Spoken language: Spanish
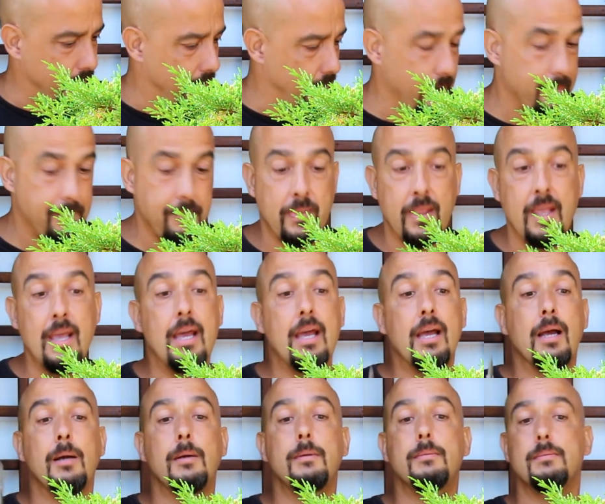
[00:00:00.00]
verde.
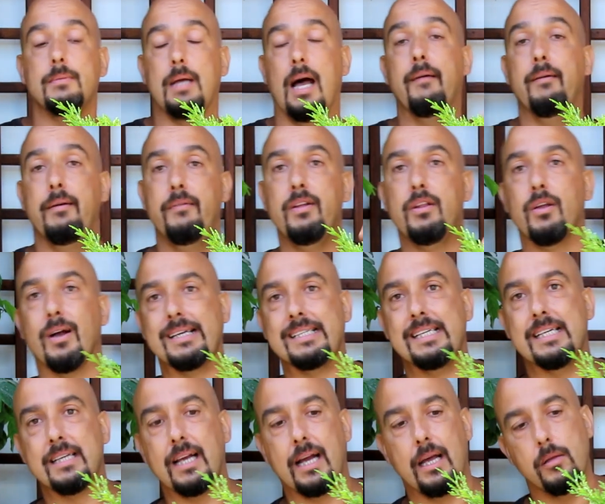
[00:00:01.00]
Habéis visto que
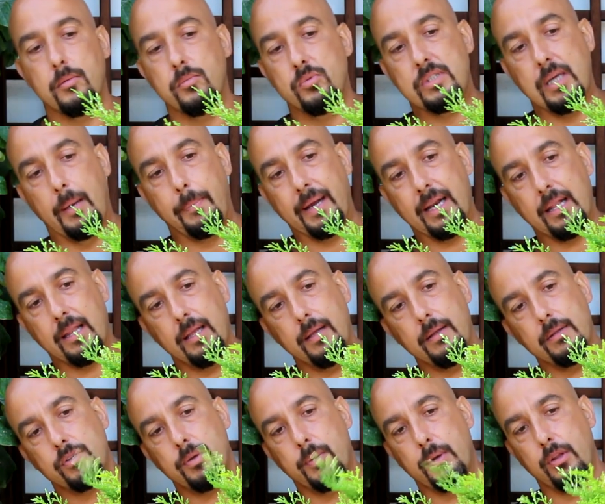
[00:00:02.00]
se ha secado mucha
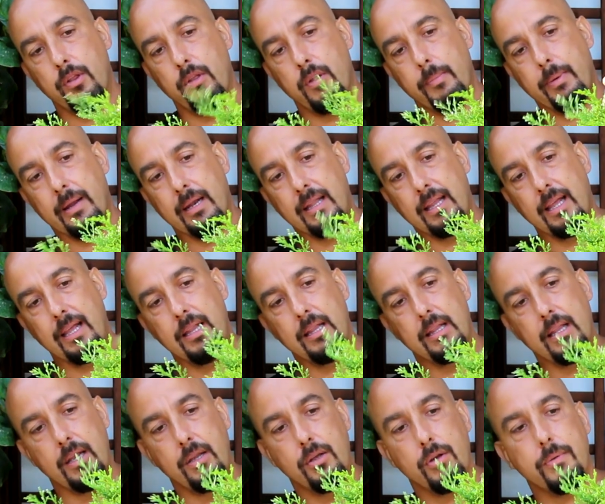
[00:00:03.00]
parte, sobre todo parte
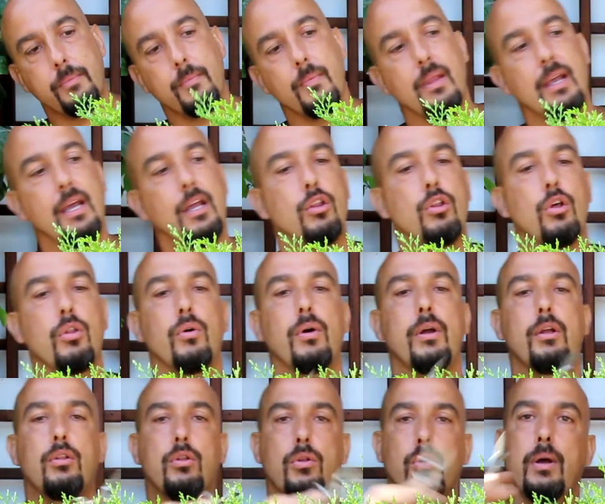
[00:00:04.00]
interior, y todo
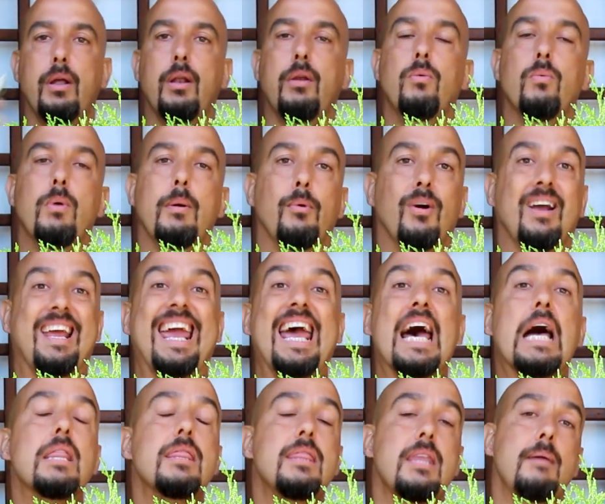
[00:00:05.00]
esto es nuevo.
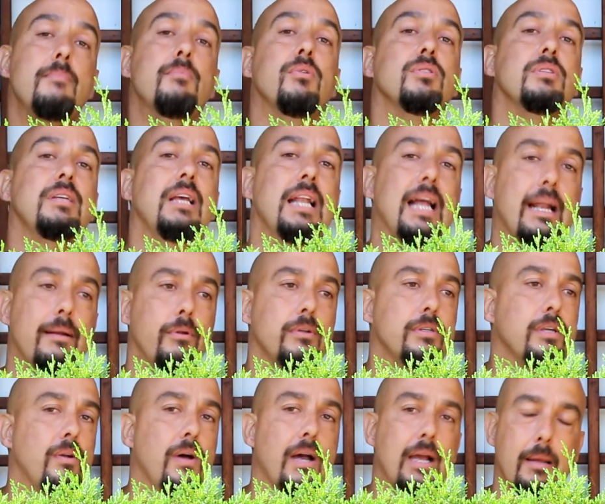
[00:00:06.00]
¿Qué hacemos si el árbol
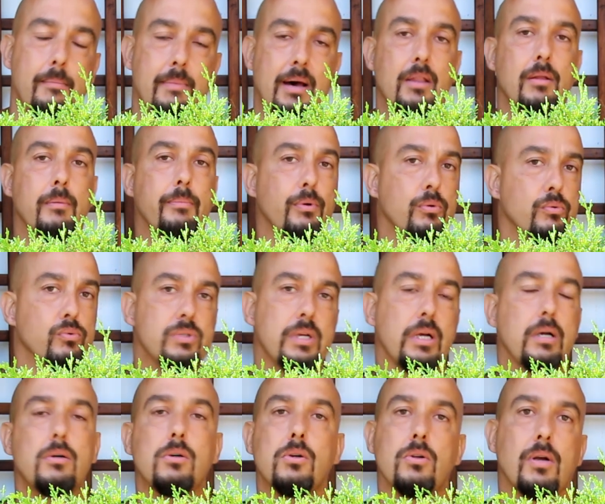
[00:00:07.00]
se nos ha quemado por un
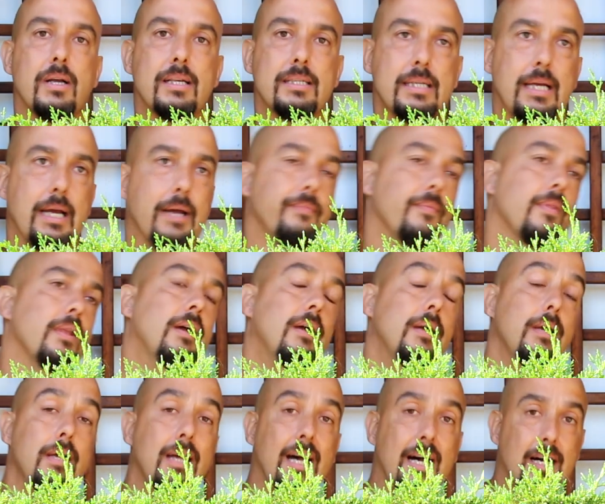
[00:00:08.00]
secón o lo que sea?
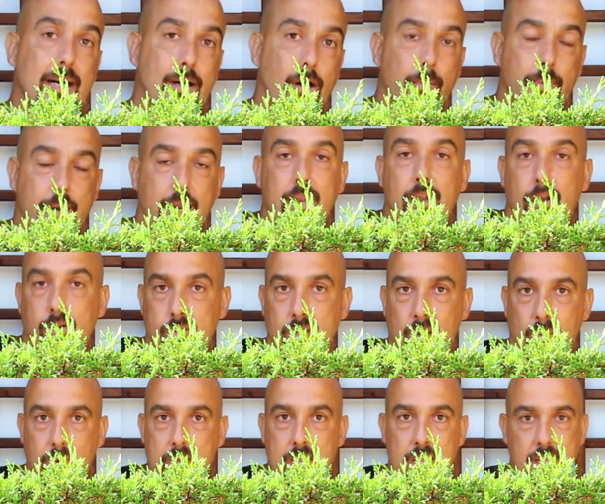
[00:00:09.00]
Obrar en
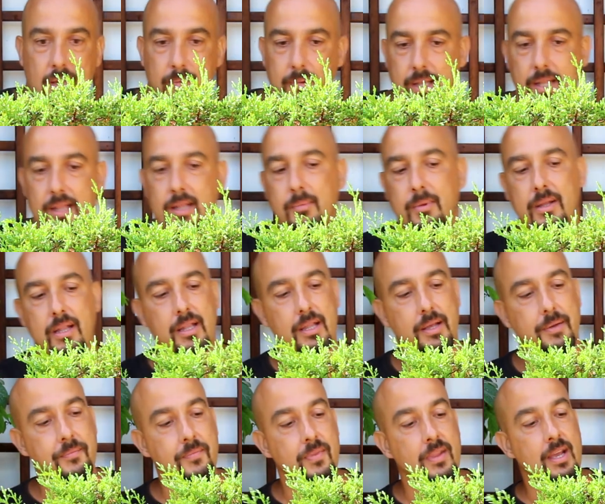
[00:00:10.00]
consecuencia,
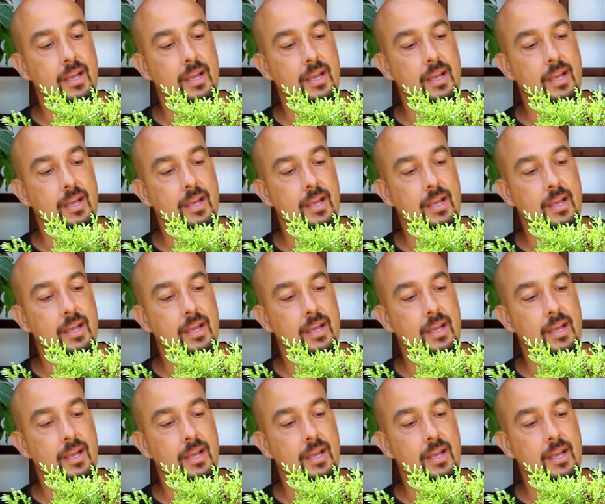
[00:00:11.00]
evidentemente.